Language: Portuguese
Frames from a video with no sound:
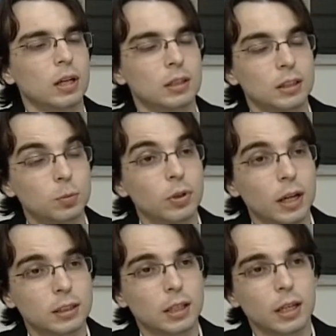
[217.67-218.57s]
das
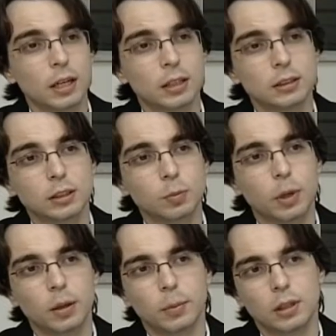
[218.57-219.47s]
mulheres que têm câncer de
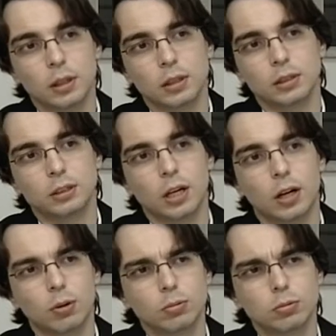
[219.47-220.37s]
mama, em
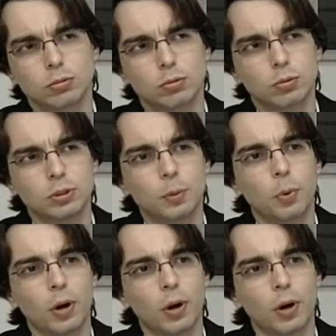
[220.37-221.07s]
geral do tipo